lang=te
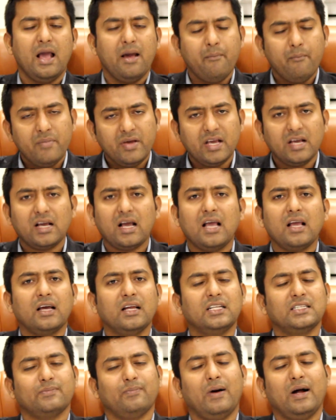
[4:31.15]
ఎంబీఏ గాయ
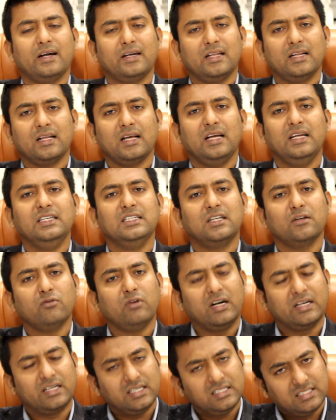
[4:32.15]
కన్నా స్మార్టర్గా
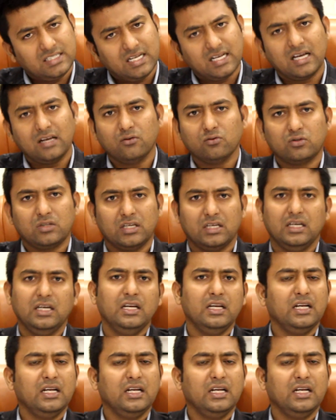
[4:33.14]
ఇంటర్వ్యూ అటెండ్ చేయగలిగితే